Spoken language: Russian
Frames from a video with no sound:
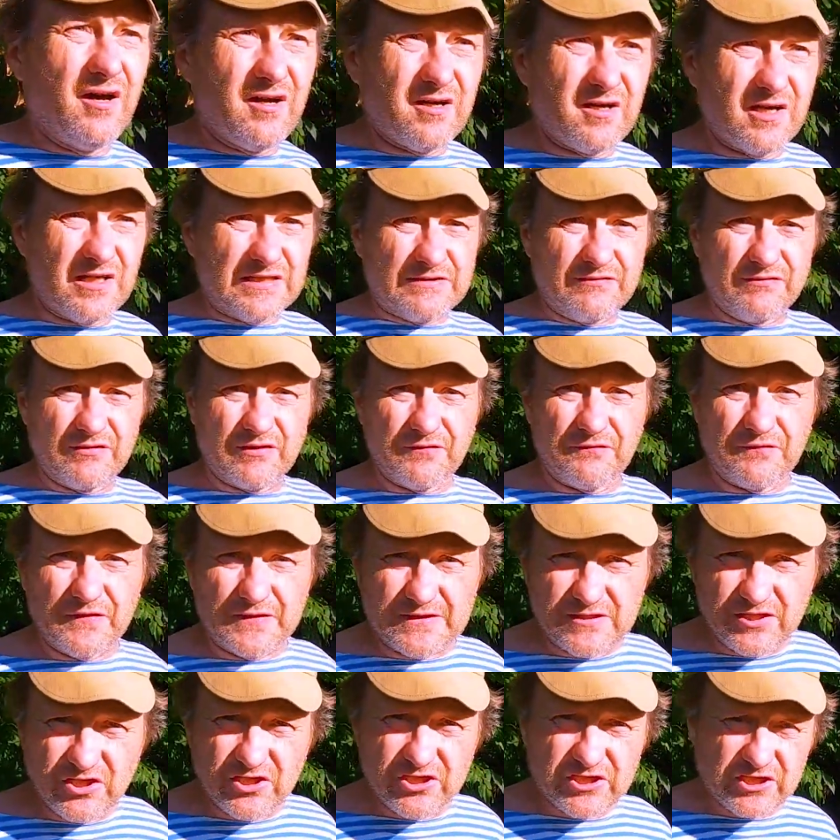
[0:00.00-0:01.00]
развитый
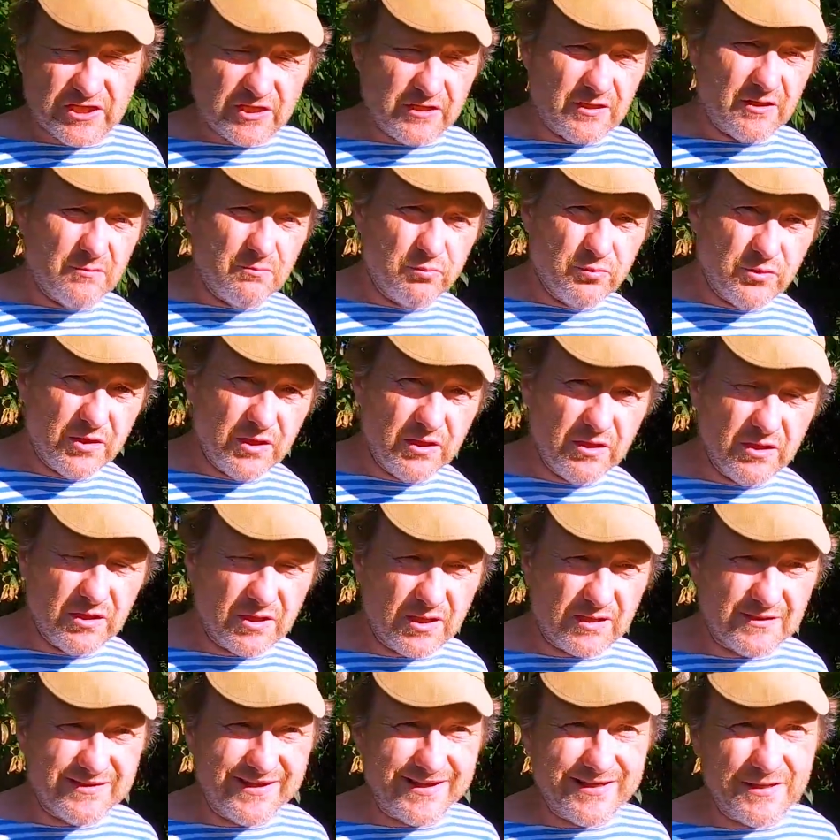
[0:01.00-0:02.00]
физически ни,
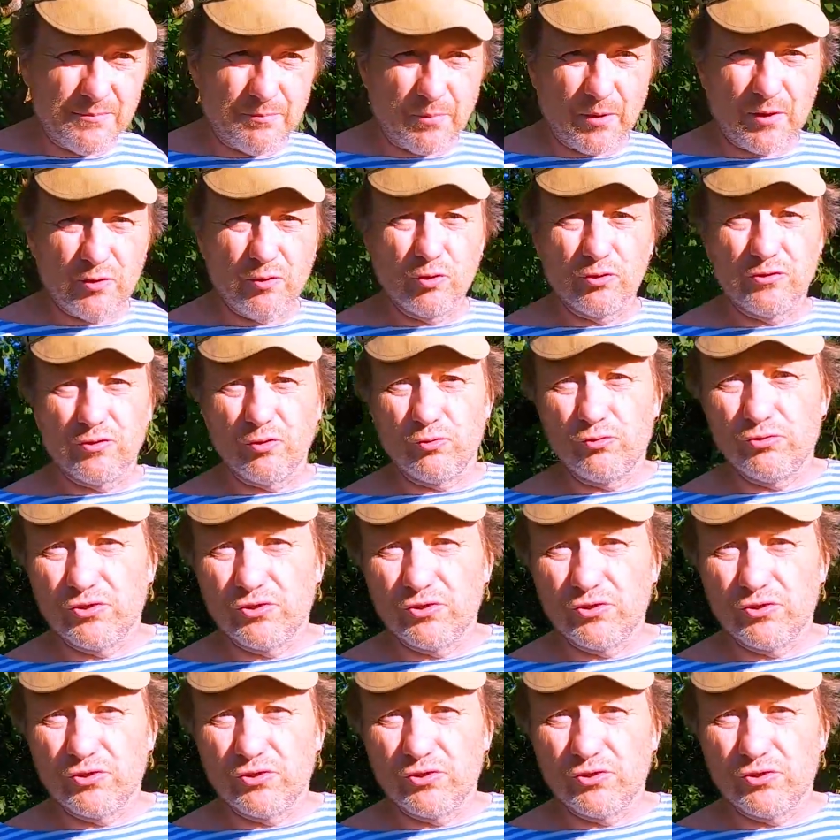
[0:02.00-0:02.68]
никогда не пойдет на